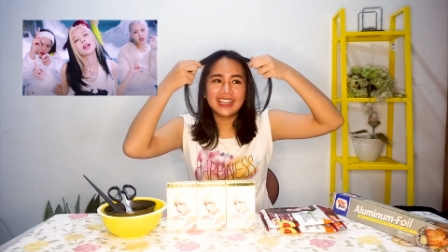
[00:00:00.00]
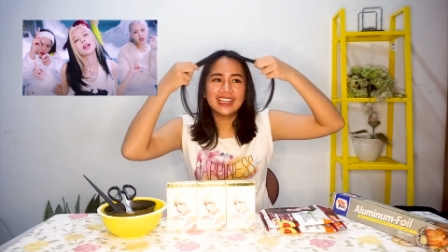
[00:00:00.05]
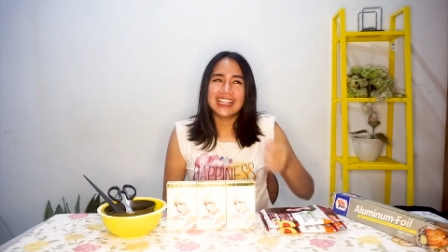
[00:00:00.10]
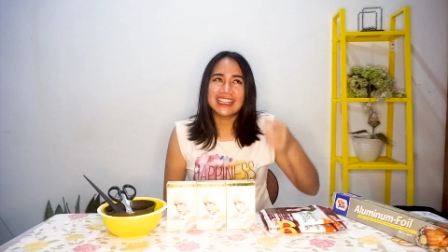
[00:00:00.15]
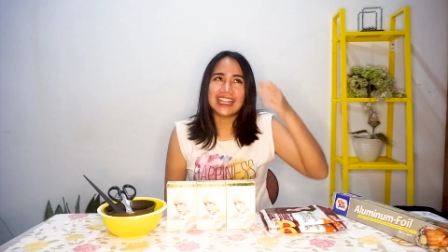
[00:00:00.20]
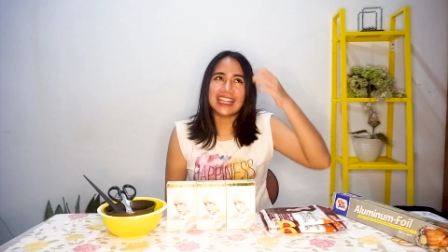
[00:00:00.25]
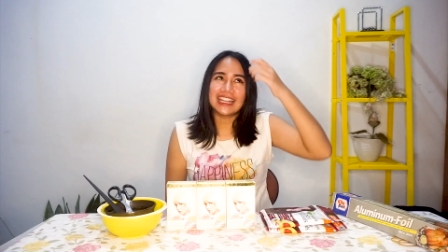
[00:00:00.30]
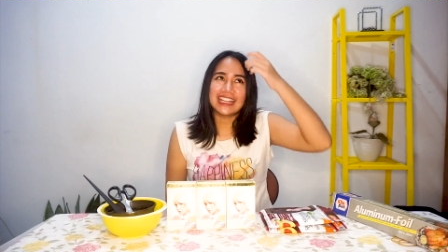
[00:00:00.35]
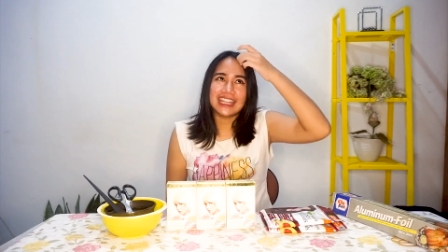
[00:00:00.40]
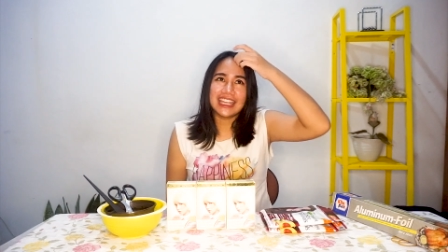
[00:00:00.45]

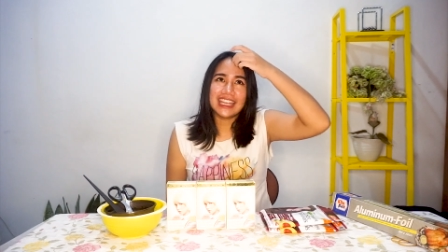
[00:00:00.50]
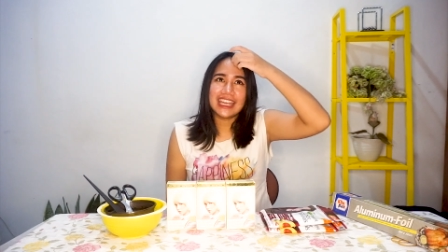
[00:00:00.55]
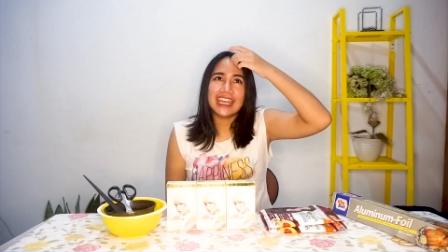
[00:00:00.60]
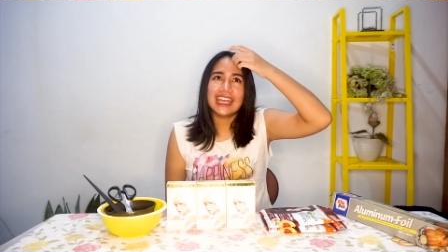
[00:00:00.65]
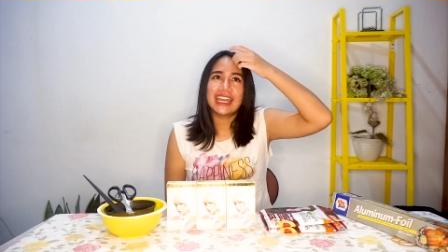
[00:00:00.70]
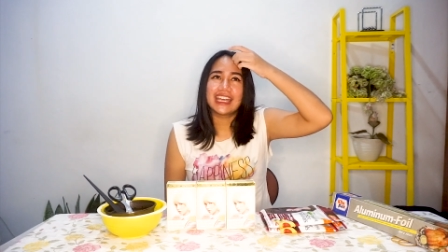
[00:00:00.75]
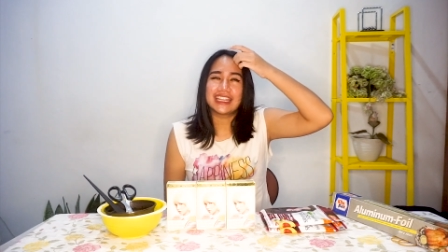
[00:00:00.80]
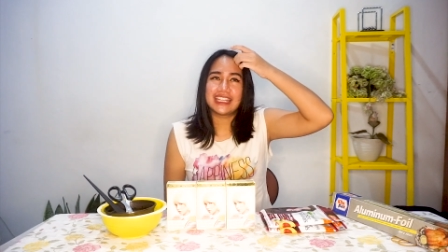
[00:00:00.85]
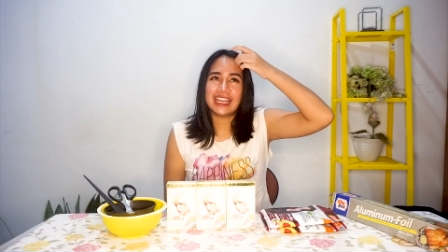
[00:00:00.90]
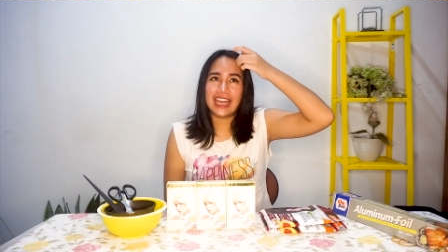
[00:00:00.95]
nanti
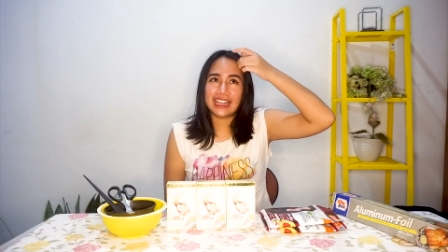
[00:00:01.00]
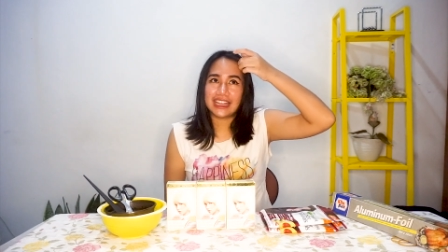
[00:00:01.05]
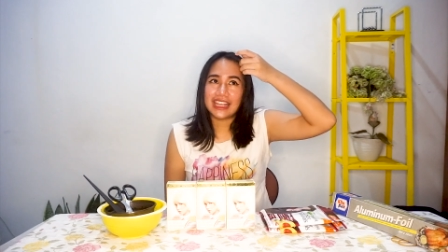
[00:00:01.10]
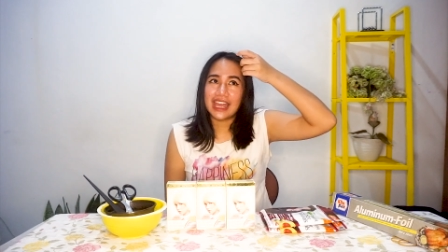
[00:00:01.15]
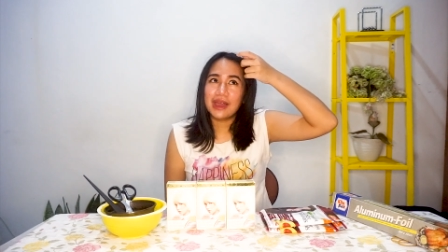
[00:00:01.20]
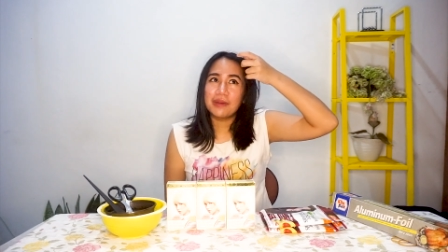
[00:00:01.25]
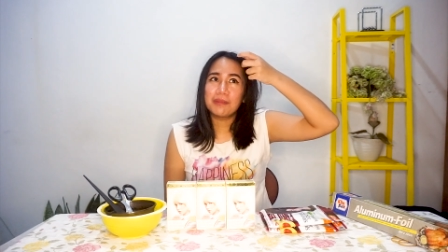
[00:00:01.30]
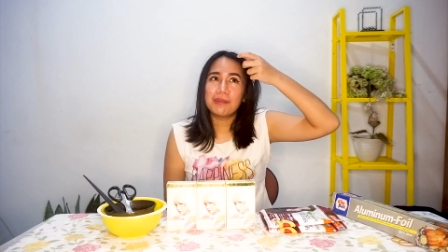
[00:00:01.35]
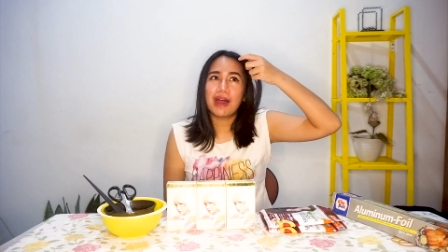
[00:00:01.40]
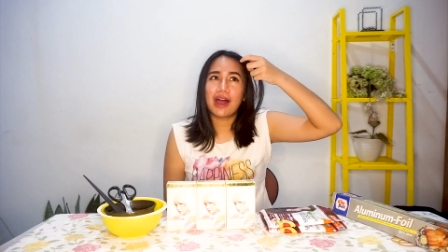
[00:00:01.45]

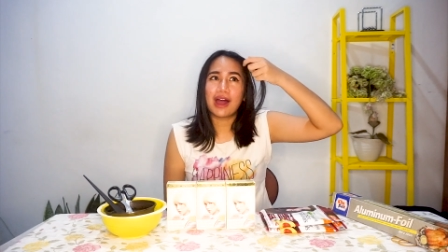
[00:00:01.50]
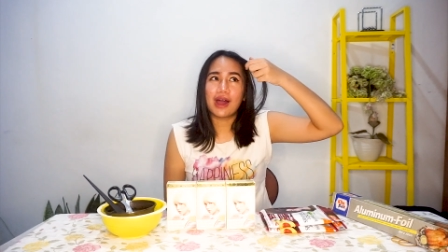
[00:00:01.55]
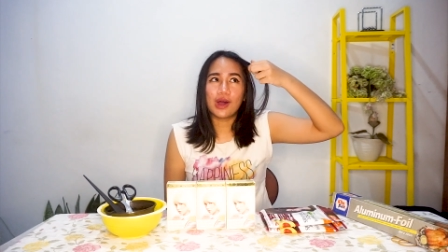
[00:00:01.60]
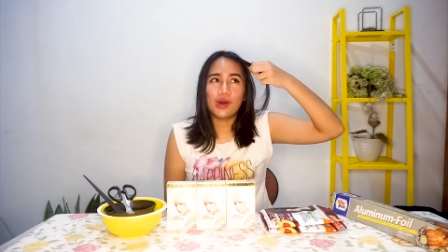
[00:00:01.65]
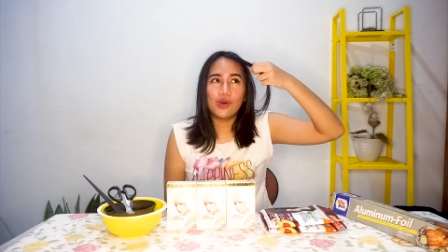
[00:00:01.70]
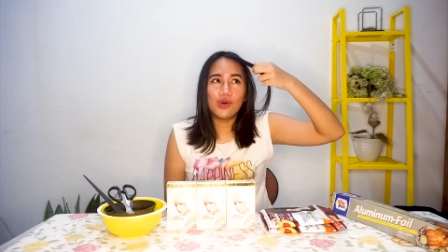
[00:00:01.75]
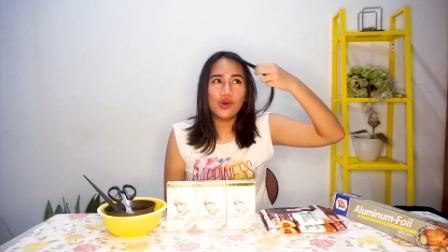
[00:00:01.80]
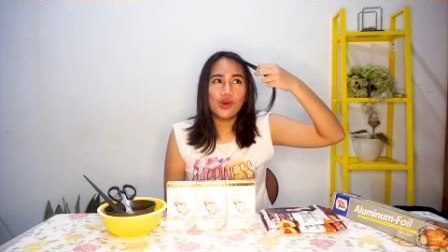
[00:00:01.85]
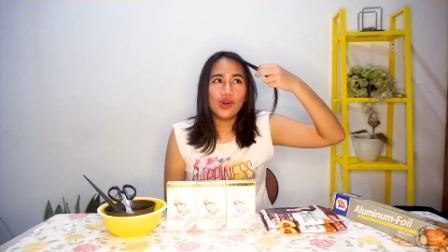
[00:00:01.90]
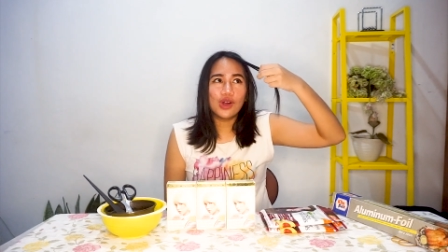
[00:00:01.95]
niatnya
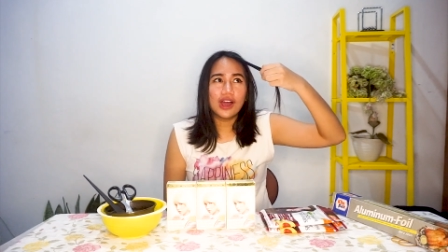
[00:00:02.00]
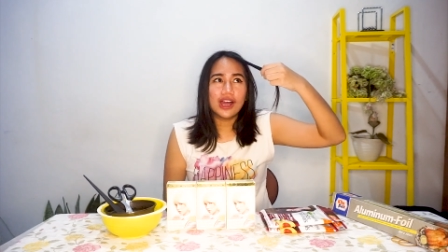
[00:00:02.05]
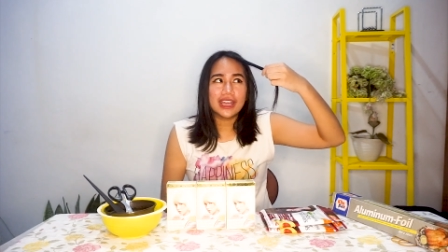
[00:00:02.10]
mau